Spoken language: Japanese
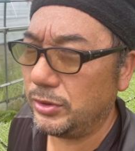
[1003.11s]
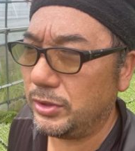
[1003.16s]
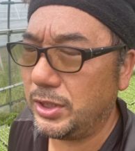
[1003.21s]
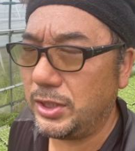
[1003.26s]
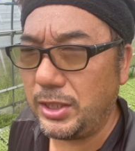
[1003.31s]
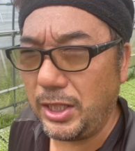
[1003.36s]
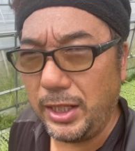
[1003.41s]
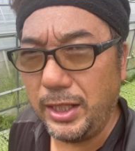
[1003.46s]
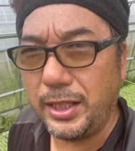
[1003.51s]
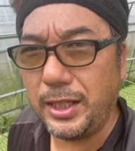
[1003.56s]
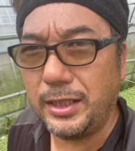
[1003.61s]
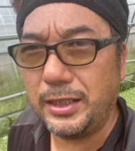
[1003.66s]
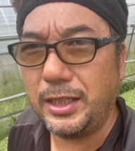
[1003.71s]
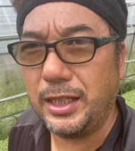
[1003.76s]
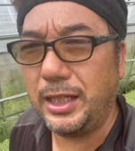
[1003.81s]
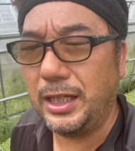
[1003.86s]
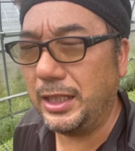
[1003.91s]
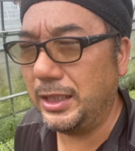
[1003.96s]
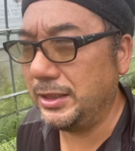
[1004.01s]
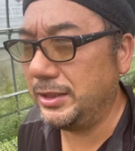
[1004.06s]
鍛え
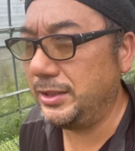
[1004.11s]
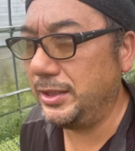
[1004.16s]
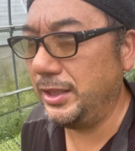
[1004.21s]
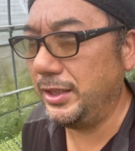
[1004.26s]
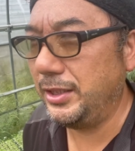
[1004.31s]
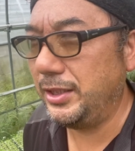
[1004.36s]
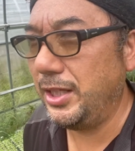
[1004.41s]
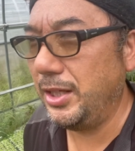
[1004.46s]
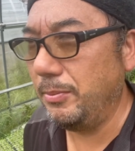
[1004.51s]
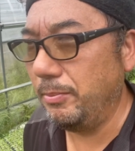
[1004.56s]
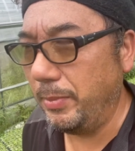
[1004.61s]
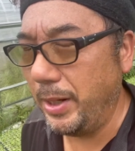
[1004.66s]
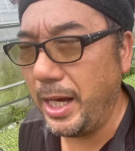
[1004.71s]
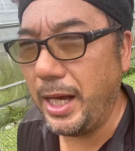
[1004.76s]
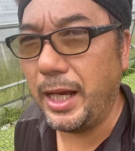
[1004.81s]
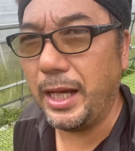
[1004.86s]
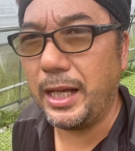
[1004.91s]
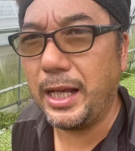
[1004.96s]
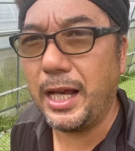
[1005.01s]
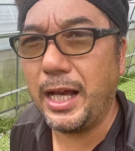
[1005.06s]
方していけ
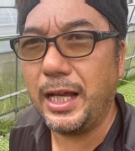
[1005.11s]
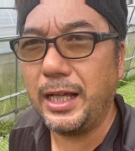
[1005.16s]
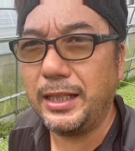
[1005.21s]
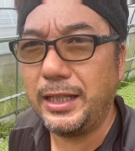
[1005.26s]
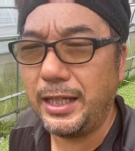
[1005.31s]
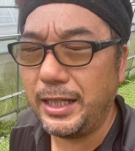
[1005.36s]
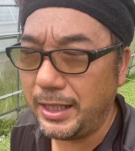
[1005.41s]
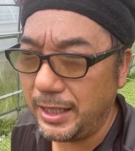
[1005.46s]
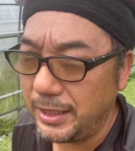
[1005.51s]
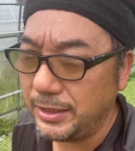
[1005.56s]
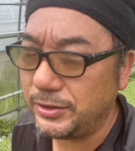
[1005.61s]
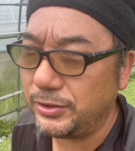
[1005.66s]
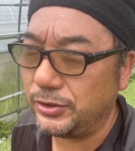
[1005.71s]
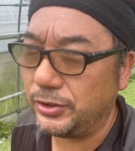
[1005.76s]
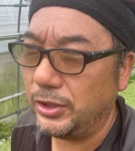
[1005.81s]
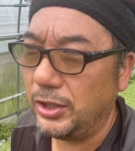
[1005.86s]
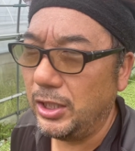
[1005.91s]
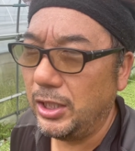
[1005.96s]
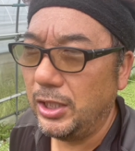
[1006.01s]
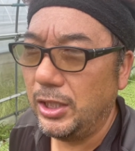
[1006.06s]
ば必
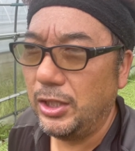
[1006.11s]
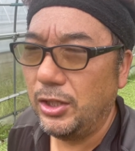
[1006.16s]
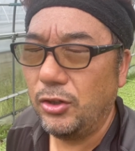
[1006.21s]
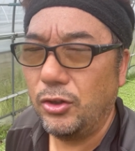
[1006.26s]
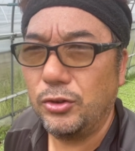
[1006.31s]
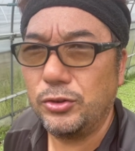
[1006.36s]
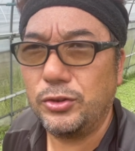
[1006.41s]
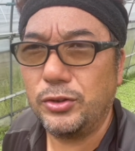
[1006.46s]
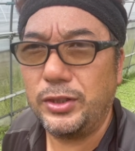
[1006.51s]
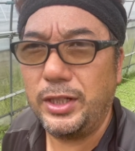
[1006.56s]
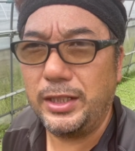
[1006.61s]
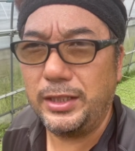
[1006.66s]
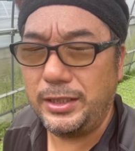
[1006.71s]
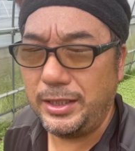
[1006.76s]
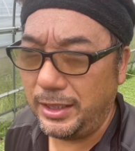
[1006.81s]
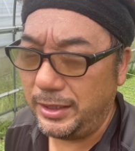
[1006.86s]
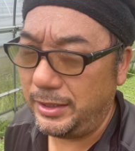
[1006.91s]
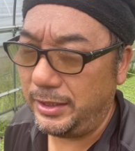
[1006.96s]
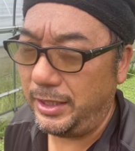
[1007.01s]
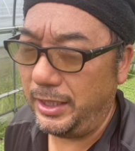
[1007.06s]
ず大人に
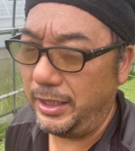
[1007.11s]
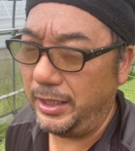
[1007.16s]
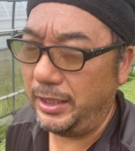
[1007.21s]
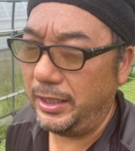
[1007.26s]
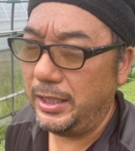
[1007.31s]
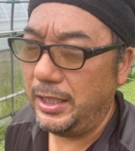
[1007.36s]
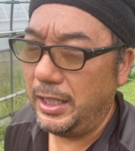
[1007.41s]
なって、